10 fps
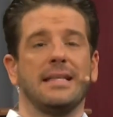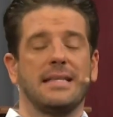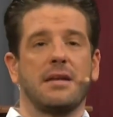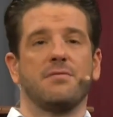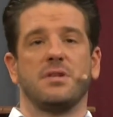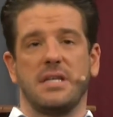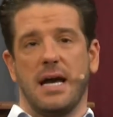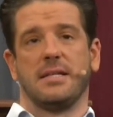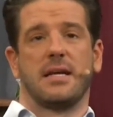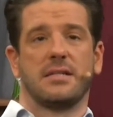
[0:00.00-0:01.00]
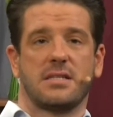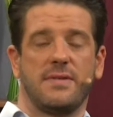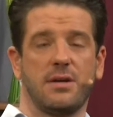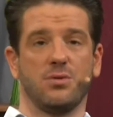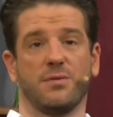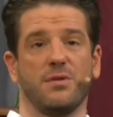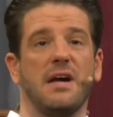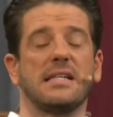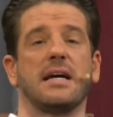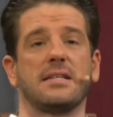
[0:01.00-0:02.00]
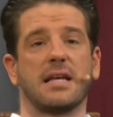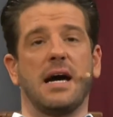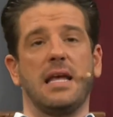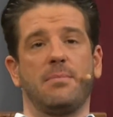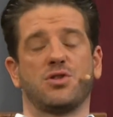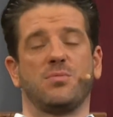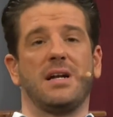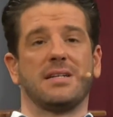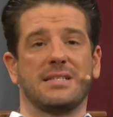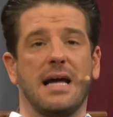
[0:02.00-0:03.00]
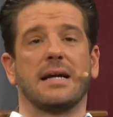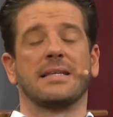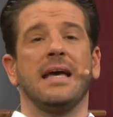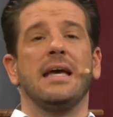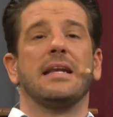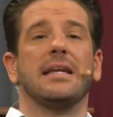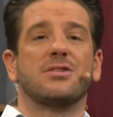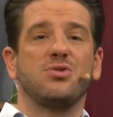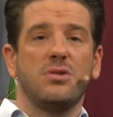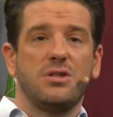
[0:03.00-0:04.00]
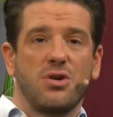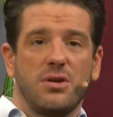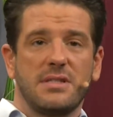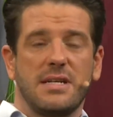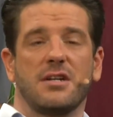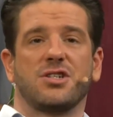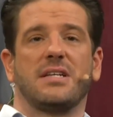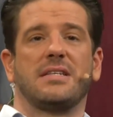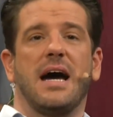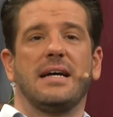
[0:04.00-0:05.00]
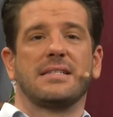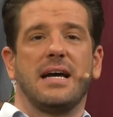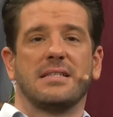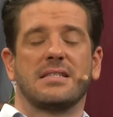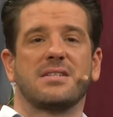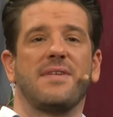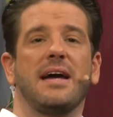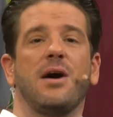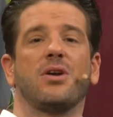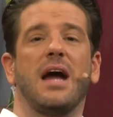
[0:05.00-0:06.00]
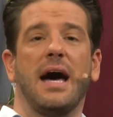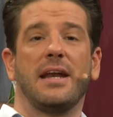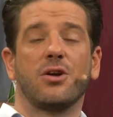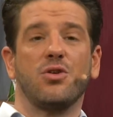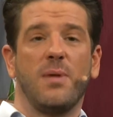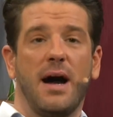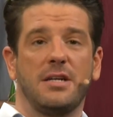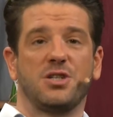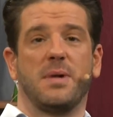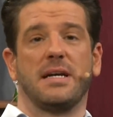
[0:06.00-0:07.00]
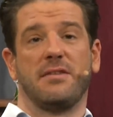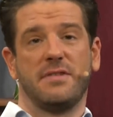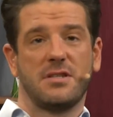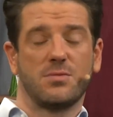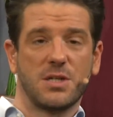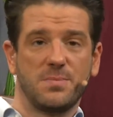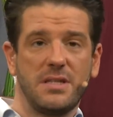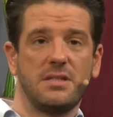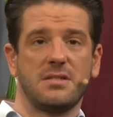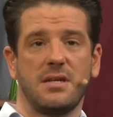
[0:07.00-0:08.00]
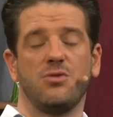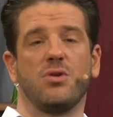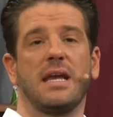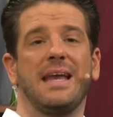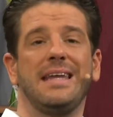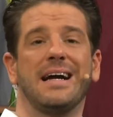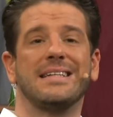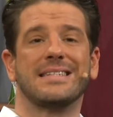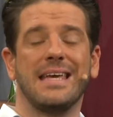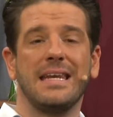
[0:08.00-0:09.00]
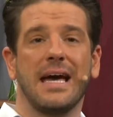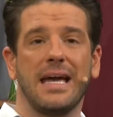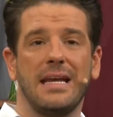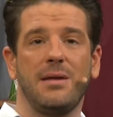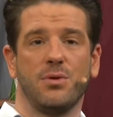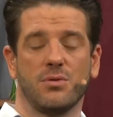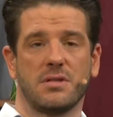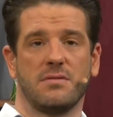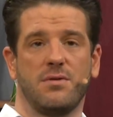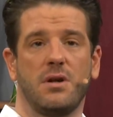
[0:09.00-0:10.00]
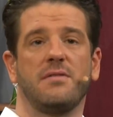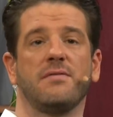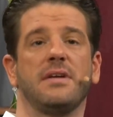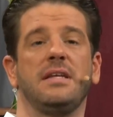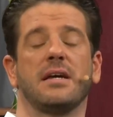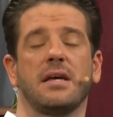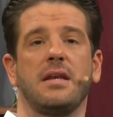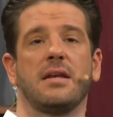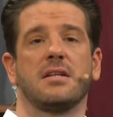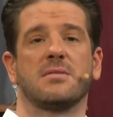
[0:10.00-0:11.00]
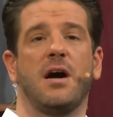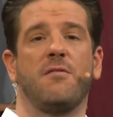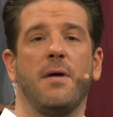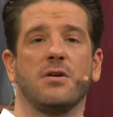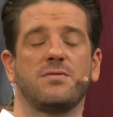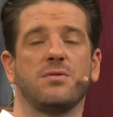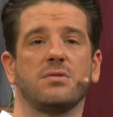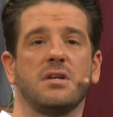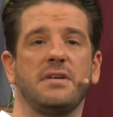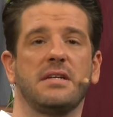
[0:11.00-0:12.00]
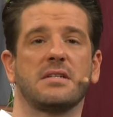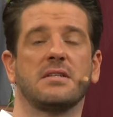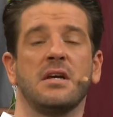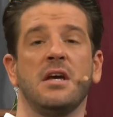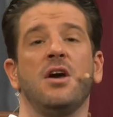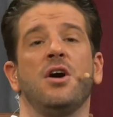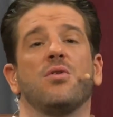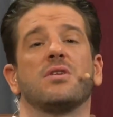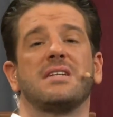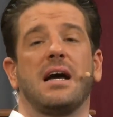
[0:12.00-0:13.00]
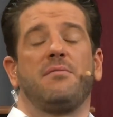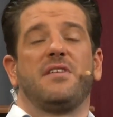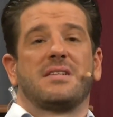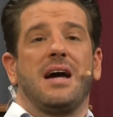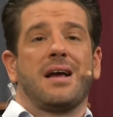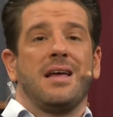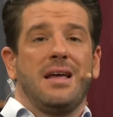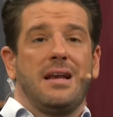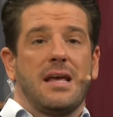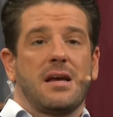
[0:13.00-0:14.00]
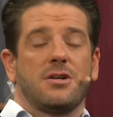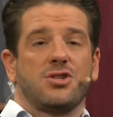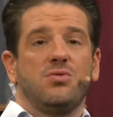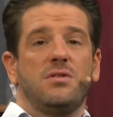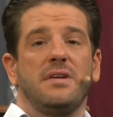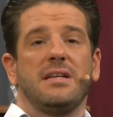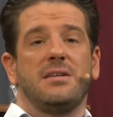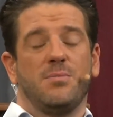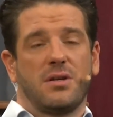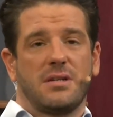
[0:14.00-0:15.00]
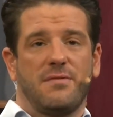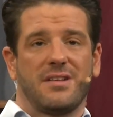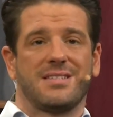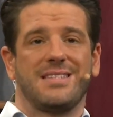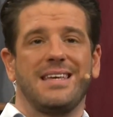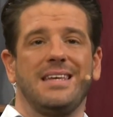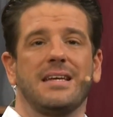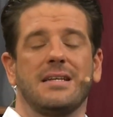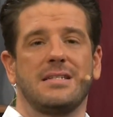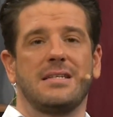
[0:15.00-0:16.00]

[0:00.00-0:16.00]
dann wird die 112 gerufen. Und Walter hat es gerade eben schon mal gesagt, natürlich können Sie anstatt der 112 auch eine andere Nummer einspeichern. Wenn Sie zum Beispiel dieses Seniorenhandy als Kinderhandy benutzen wollen, wenn Ihre Kinder also mal auf dem Ausflug unterwegs sind oder Sie einfach sagen, längerer Schulweg, ich möchte einfach, dass die Kinder eine